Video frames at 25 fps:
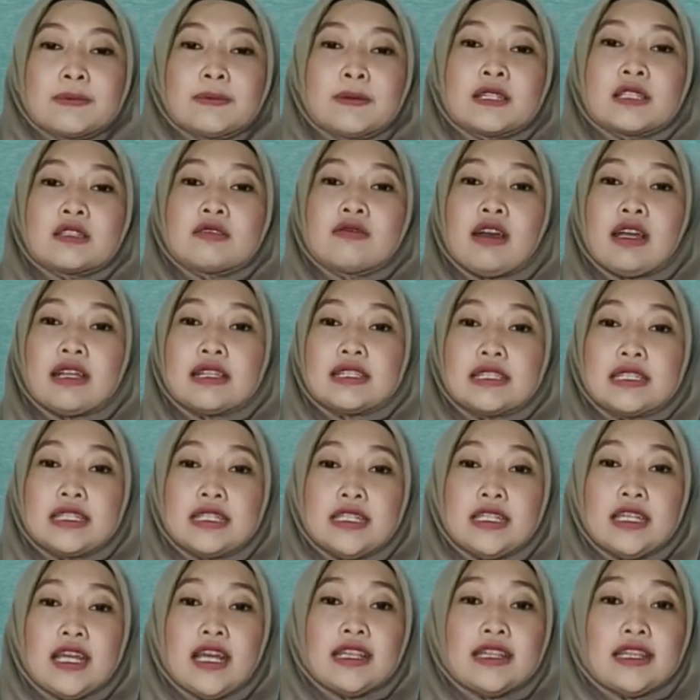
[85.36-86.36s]

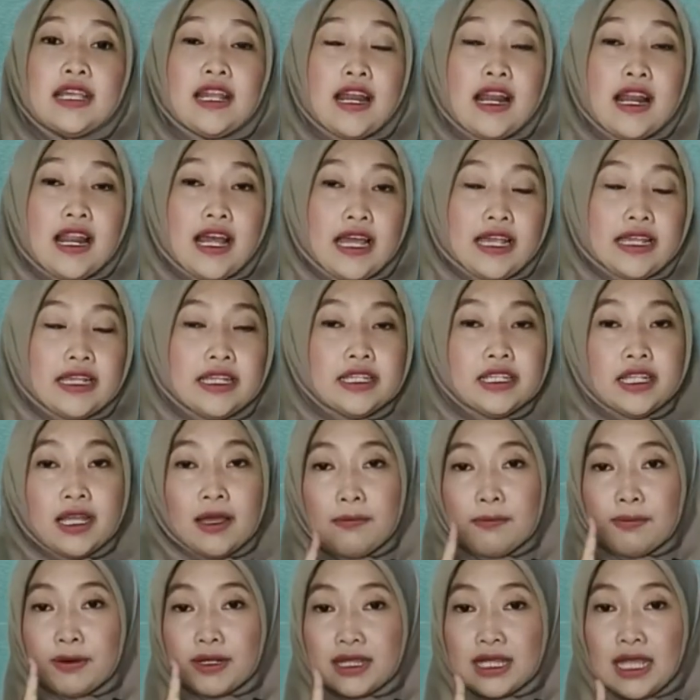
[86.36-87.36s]
persuasi antara lain
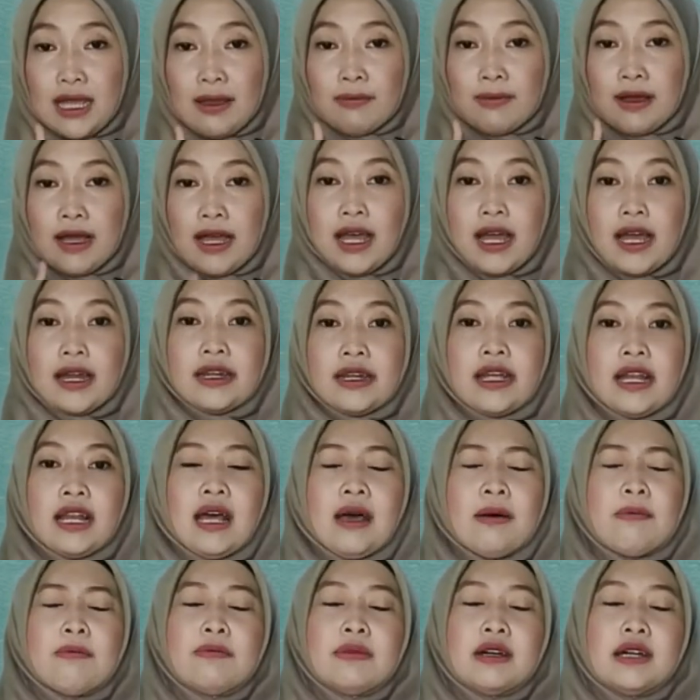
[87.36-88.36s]
yang pertama
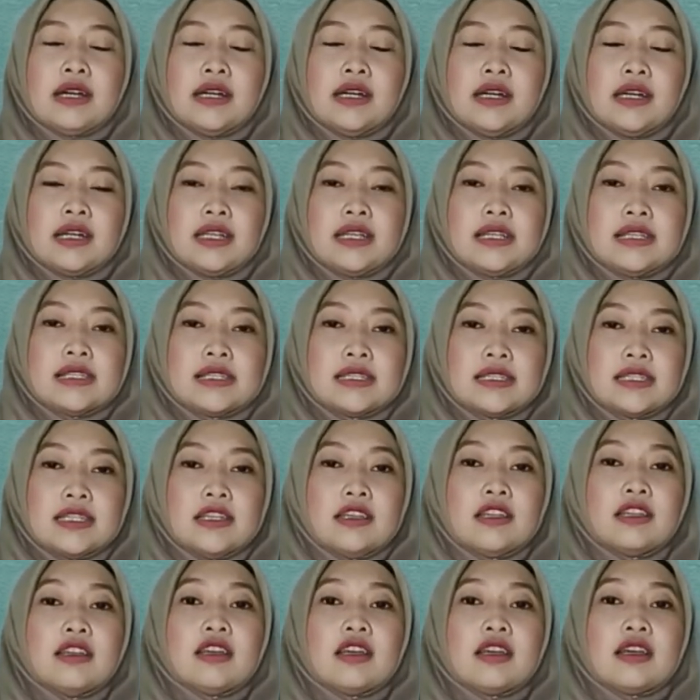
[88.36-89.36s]
adalah
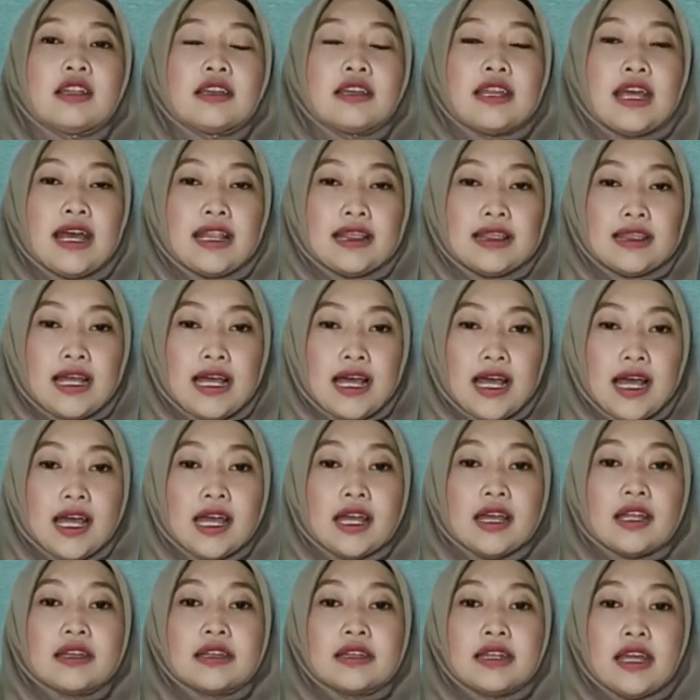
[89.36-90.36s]
berisi data
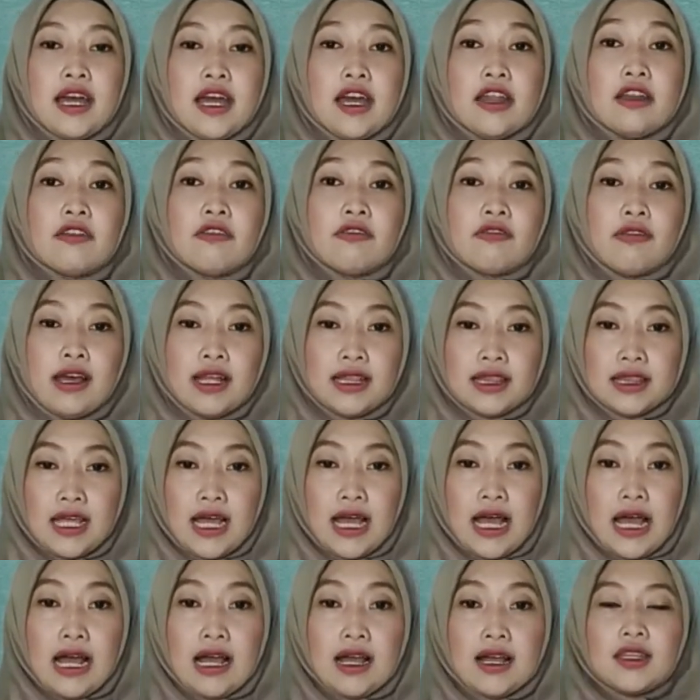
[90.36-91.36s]
dan
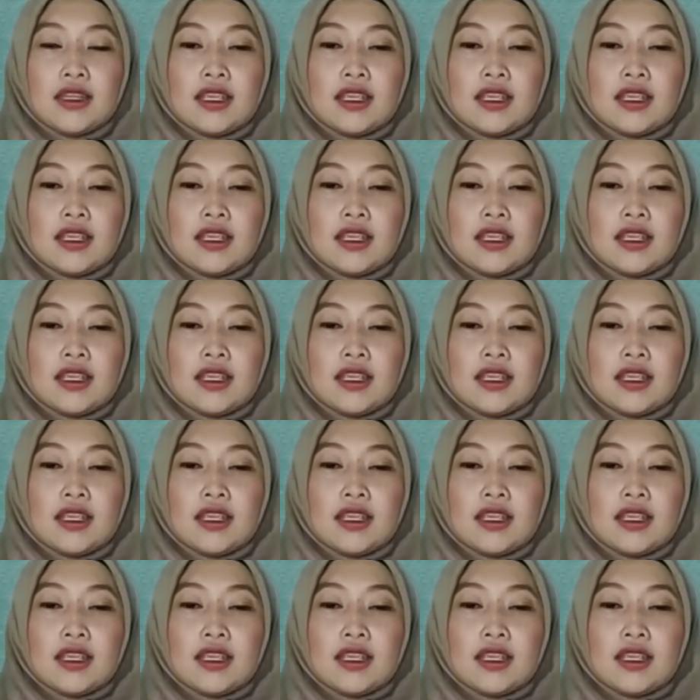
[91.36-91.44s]
fakta.